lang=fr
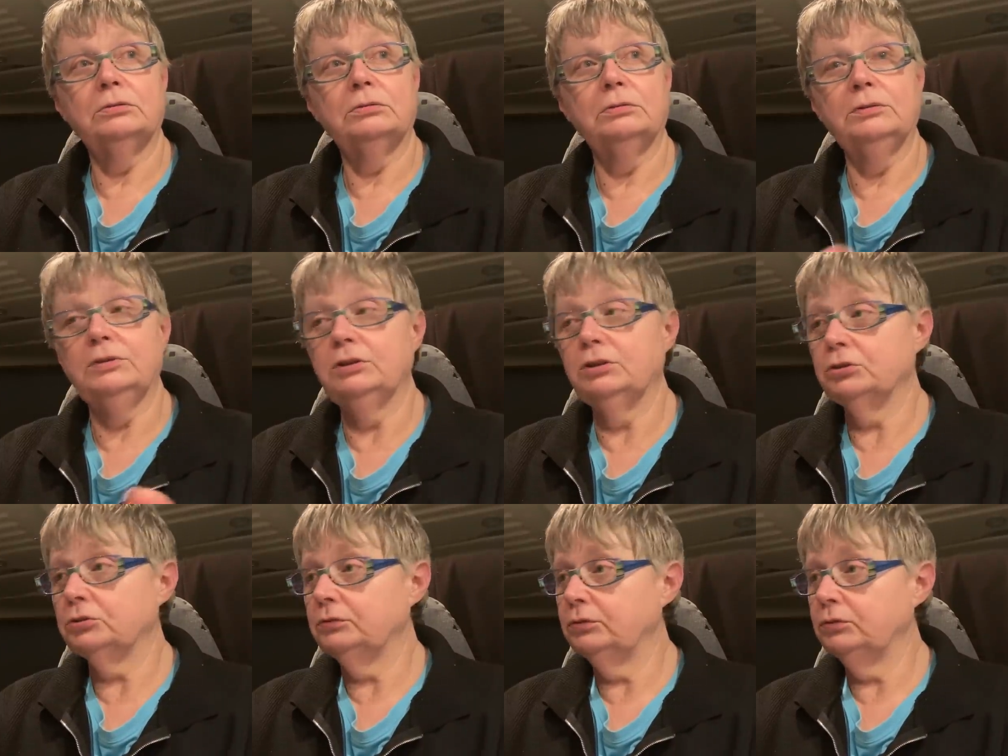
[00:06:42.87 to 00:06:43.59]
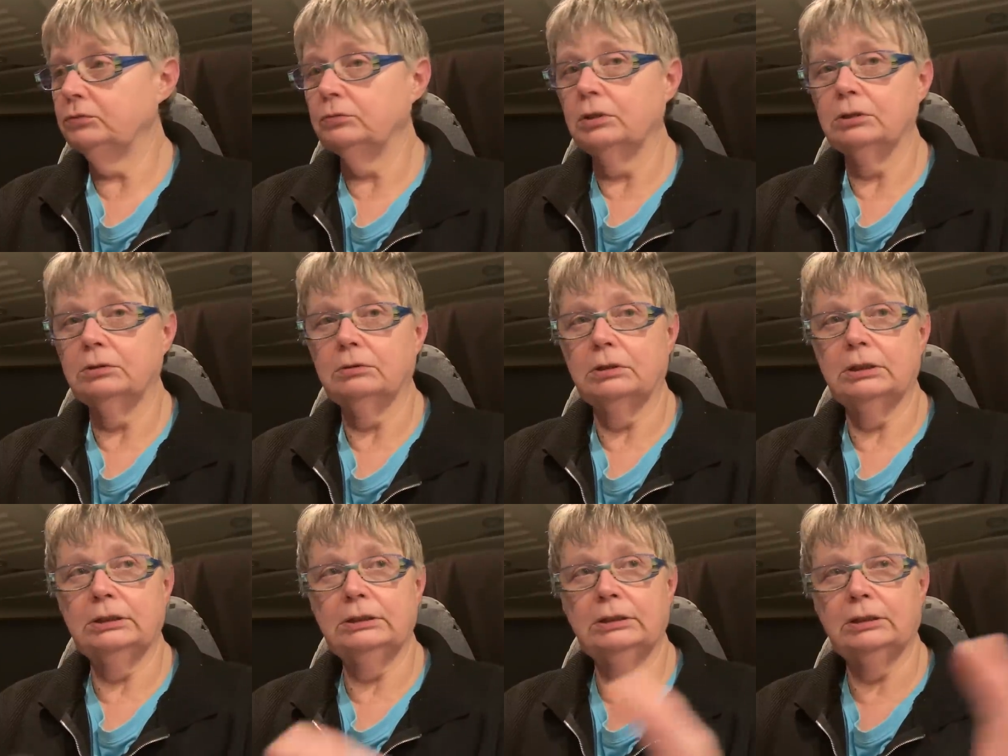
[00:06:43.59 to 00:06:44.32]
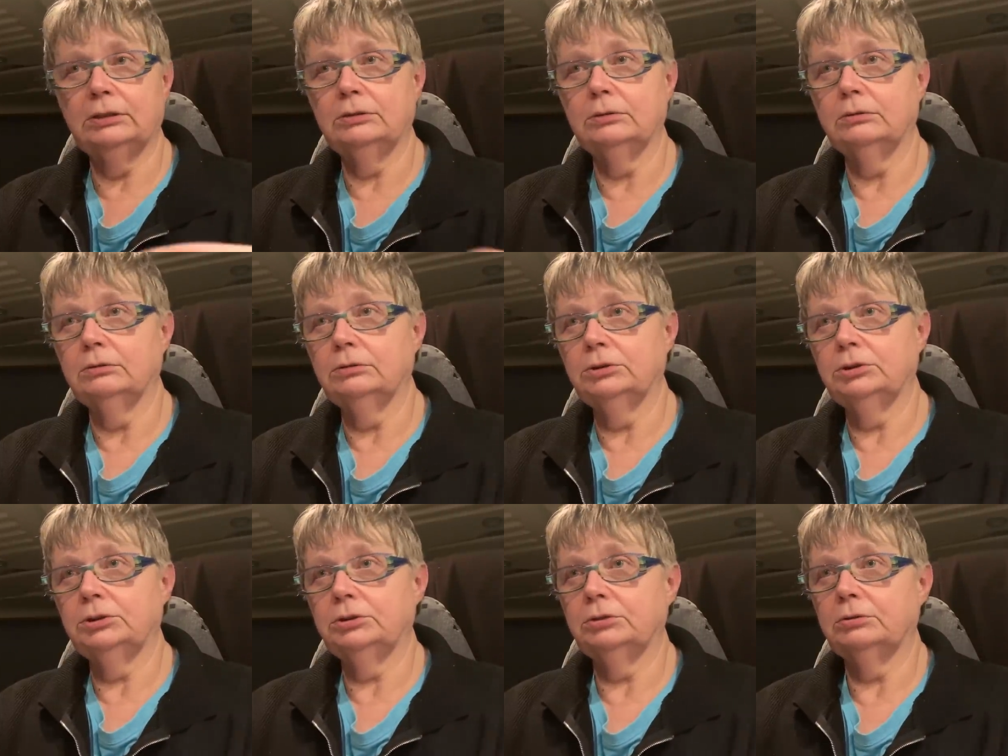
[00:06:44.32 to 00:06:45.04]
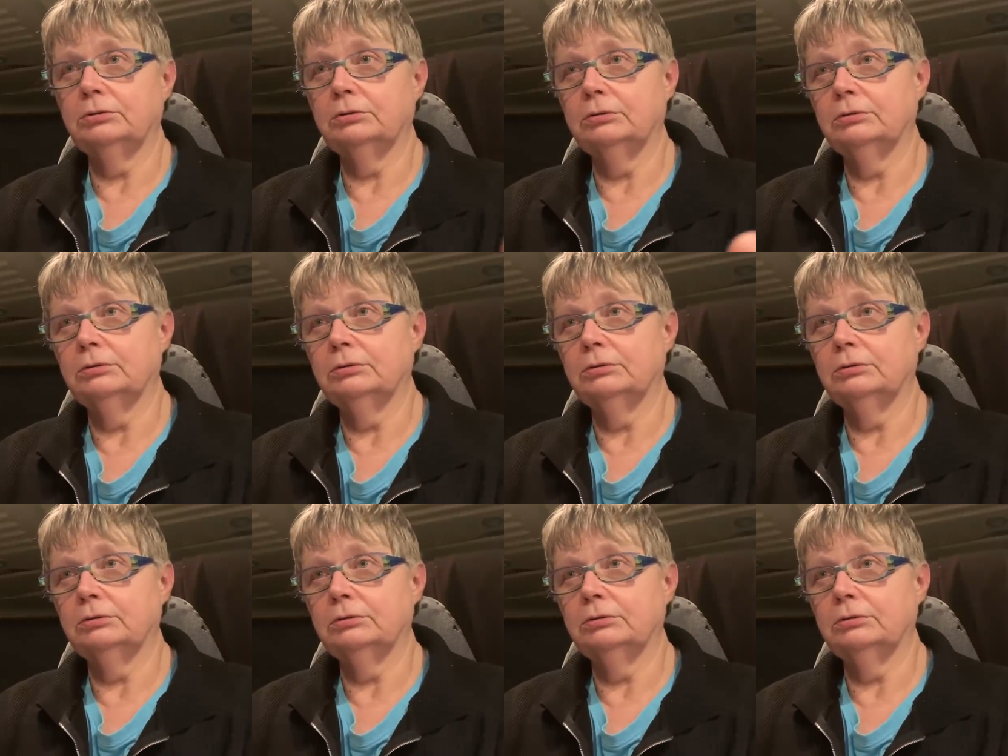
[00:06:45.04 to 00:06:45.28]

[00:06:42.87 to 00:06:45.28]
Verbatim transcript: vais me dire je vais où À droite, à gauche ou mm.